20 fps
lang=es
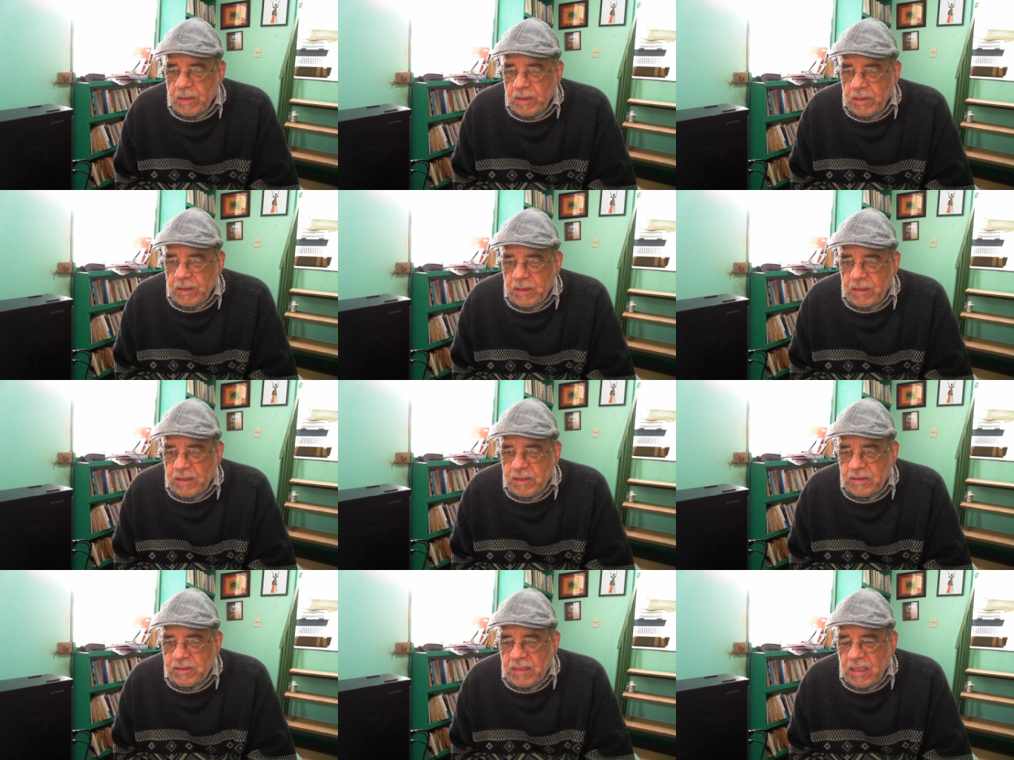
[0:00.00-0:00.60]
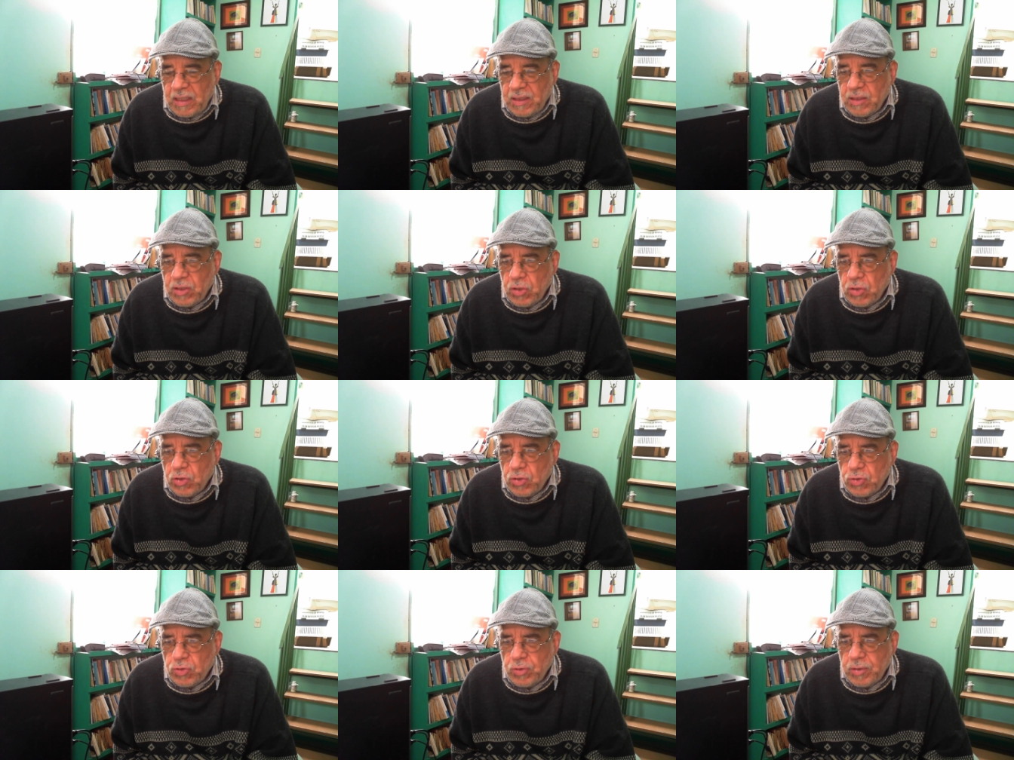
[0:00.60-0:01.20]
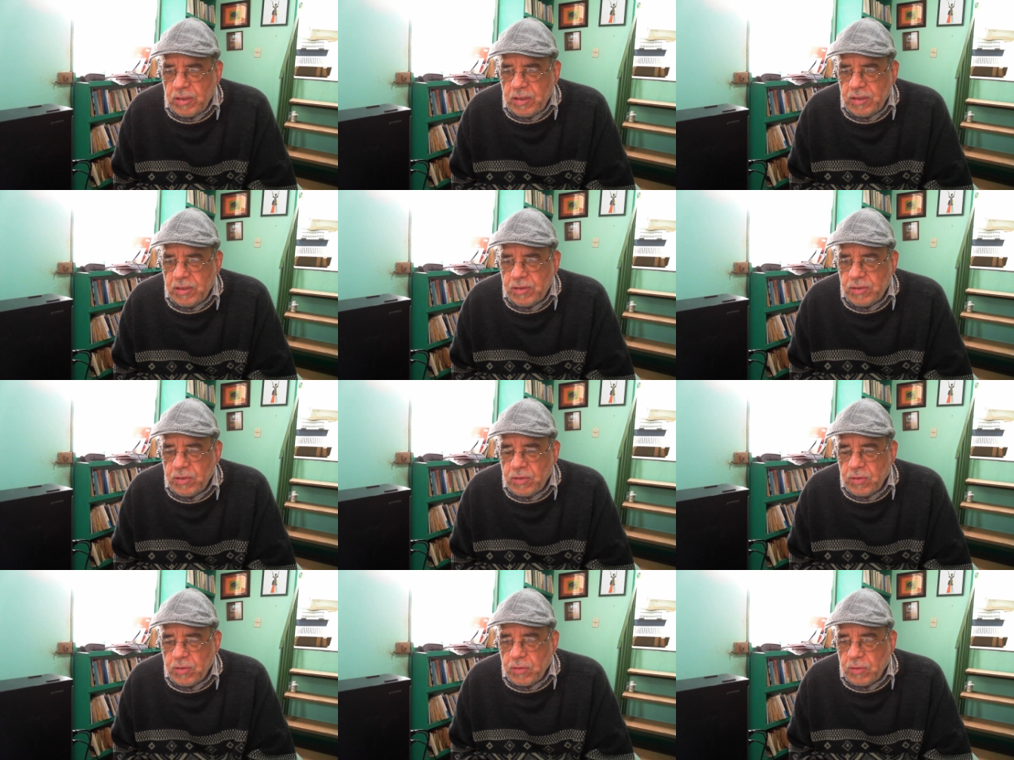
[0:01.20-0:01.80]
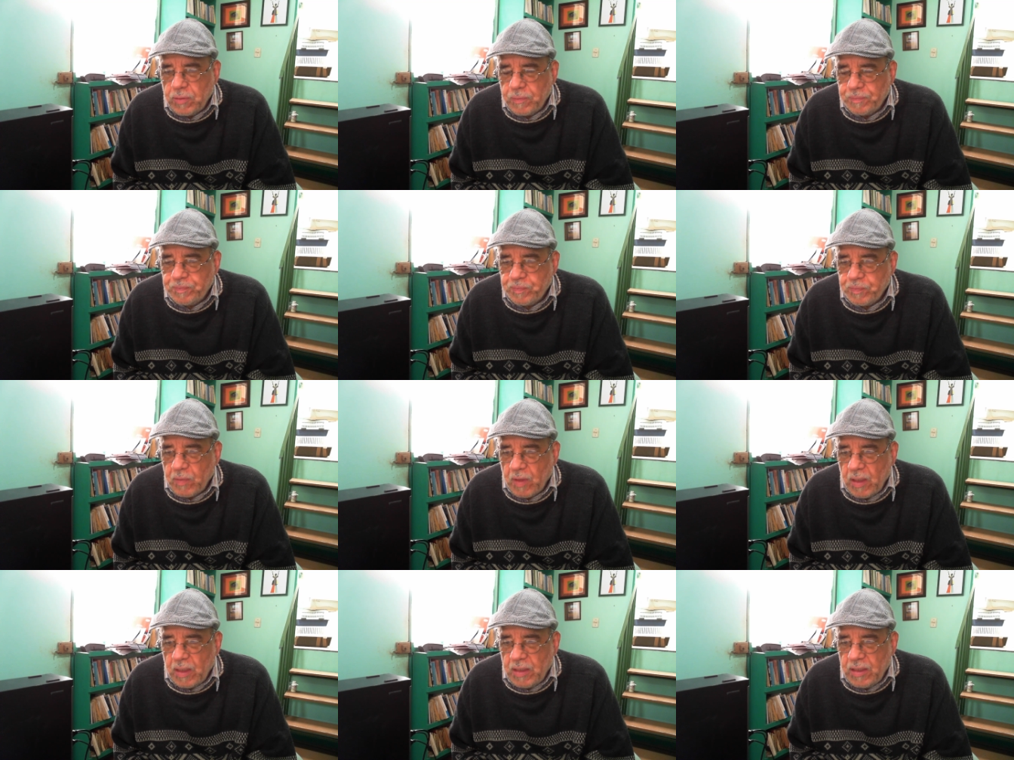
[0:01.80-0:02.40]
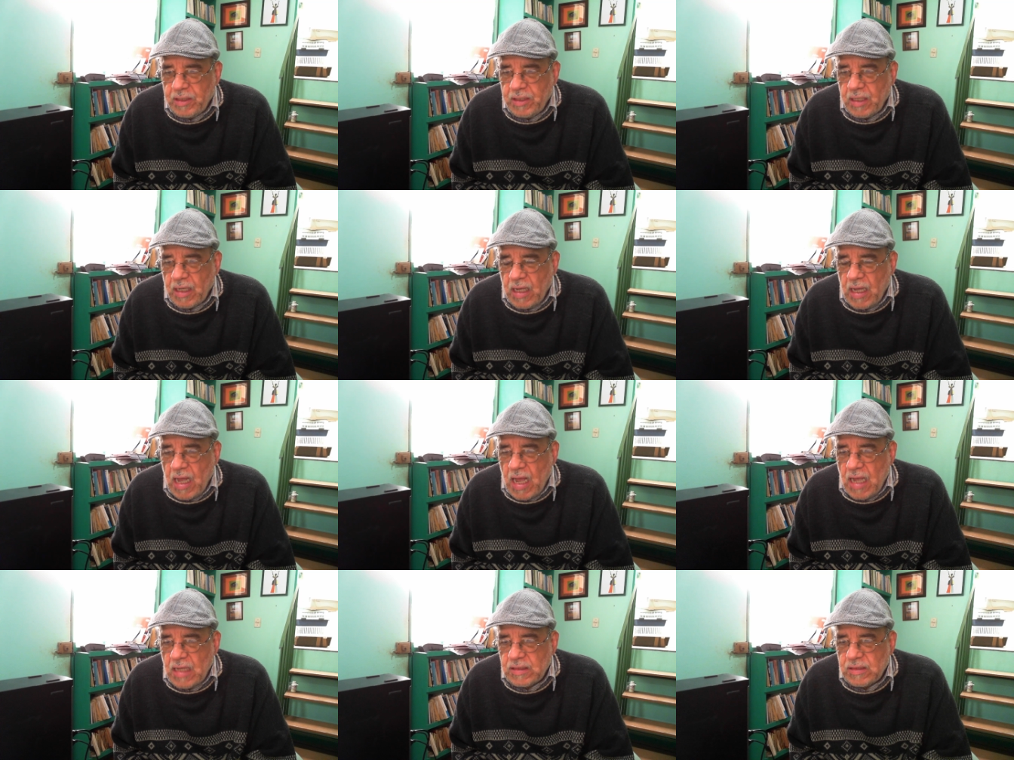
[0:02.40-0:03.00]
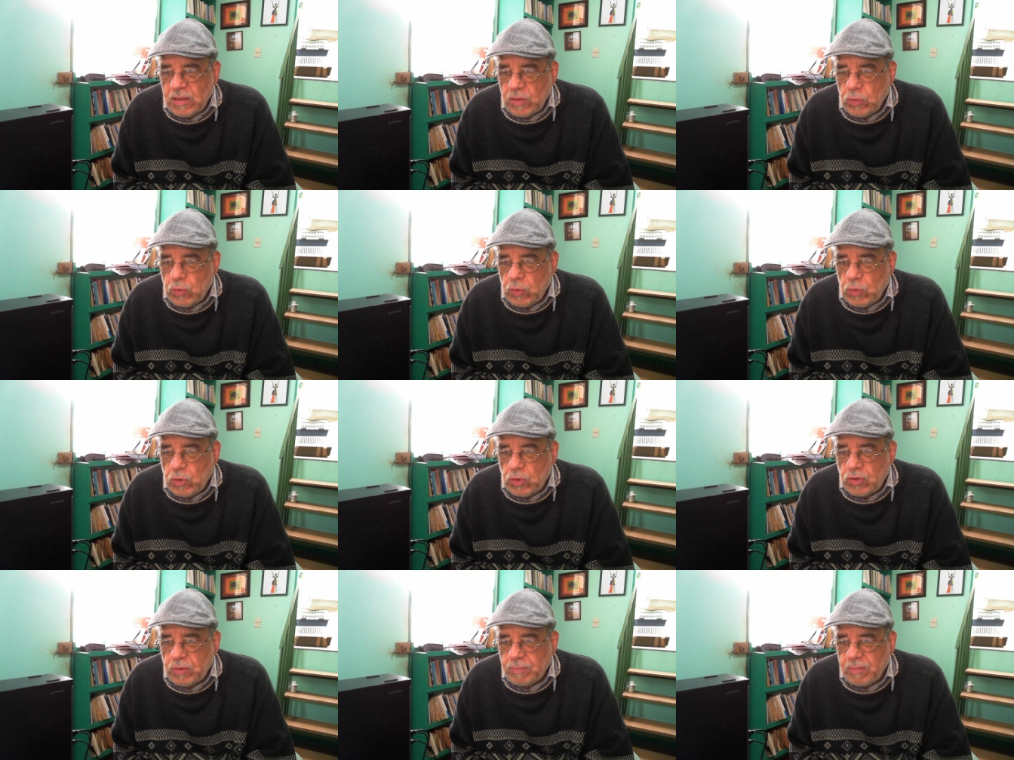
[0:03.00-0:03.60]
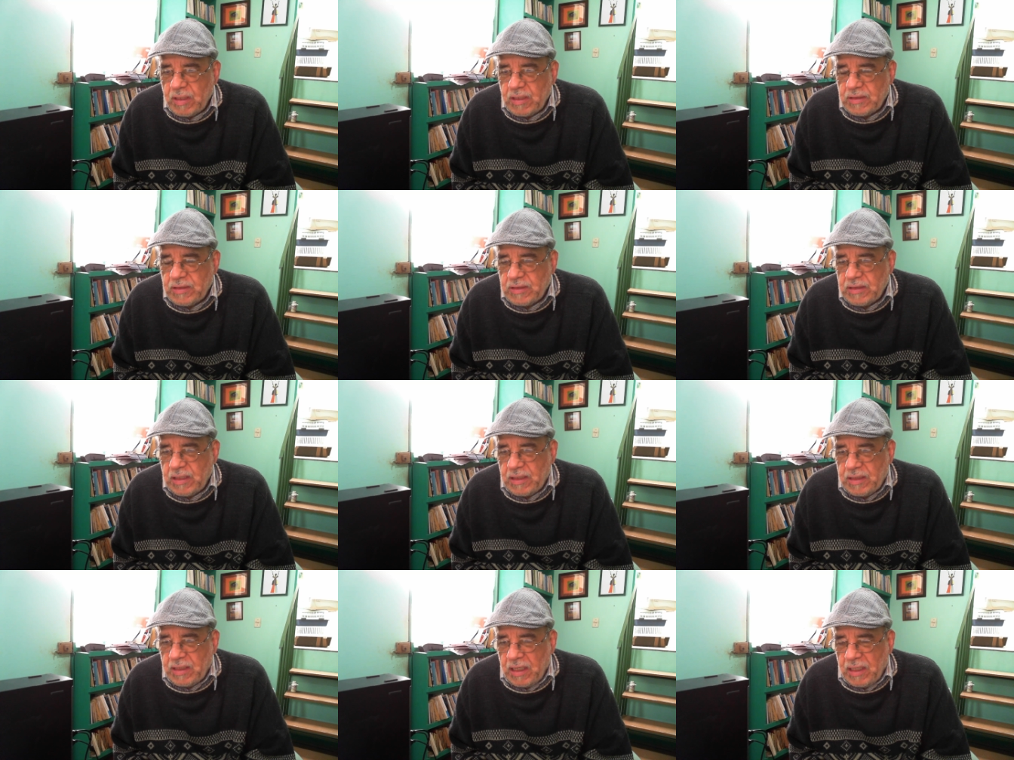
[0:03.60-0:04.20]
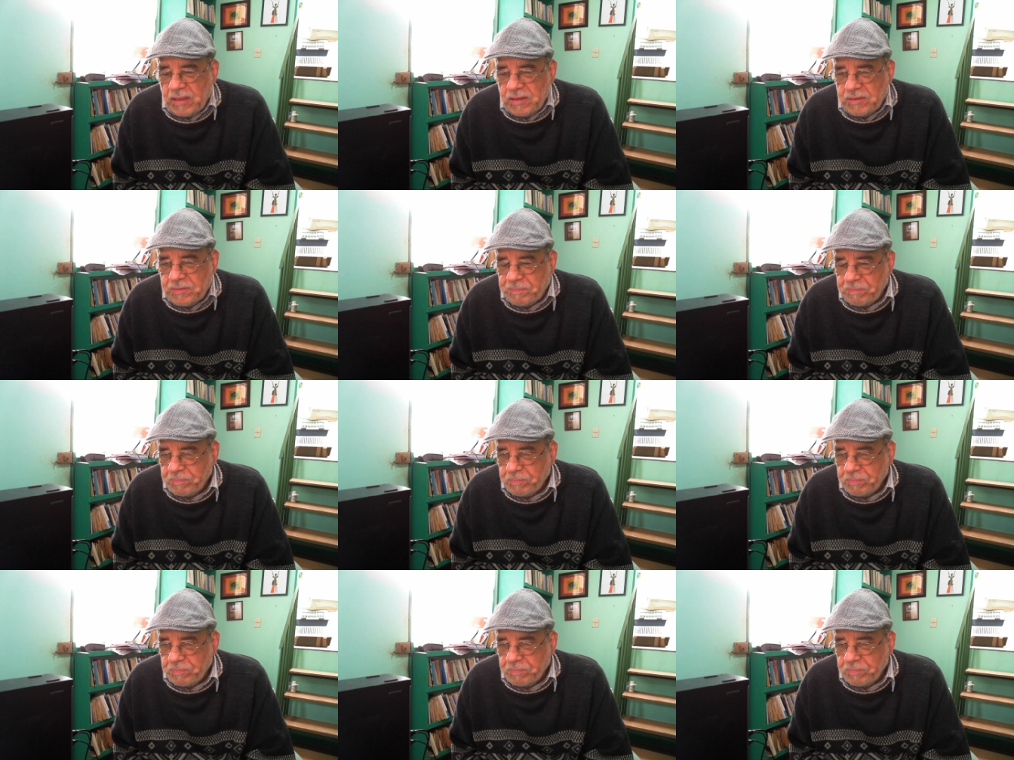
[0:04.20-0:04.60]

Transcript: Y quizás dio su inicio ya hace unos meses atrás.